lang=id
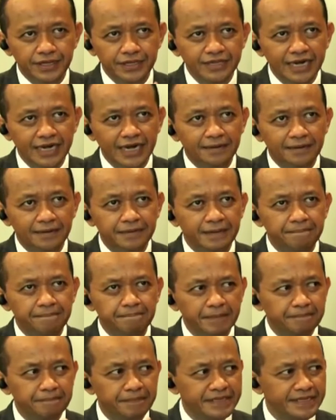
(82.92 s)
itu tidak lebih
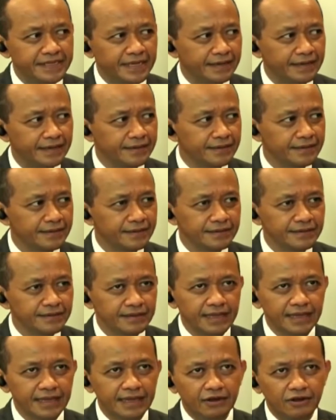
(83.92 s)
4 persen.
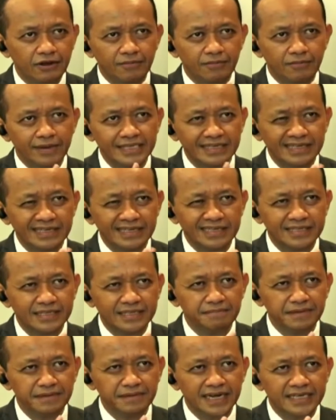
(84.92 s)

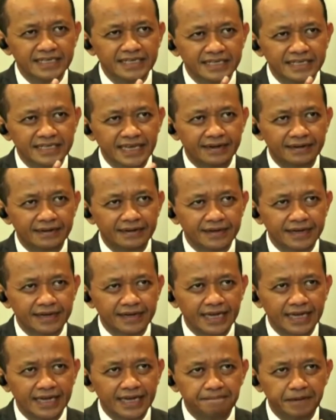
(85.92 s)
3,9 sekian,
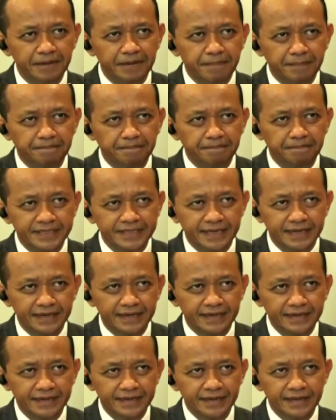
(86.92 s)
nggak sampai 4
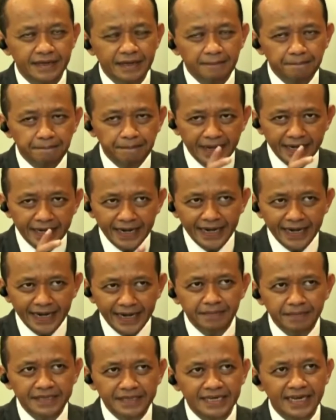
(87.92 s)
persen. Beda
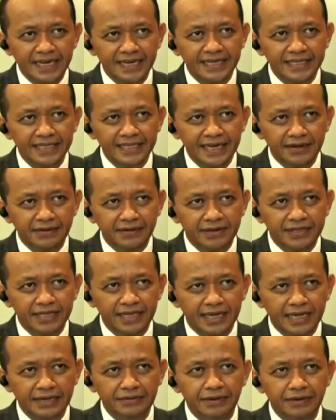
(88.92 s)
dengan baseline kita di
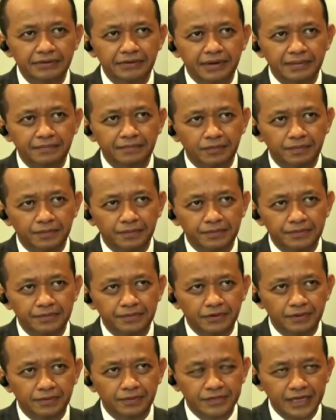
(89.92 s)
kuartal kedua
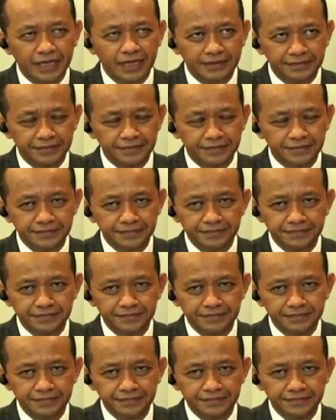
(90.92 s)
2021.